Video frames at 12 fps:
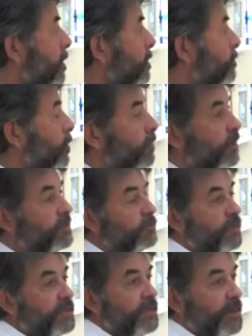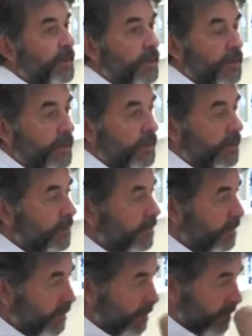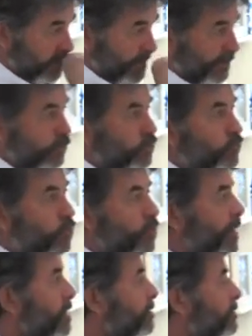Bueno, esta es una serie eh, que se llama Todo es curva,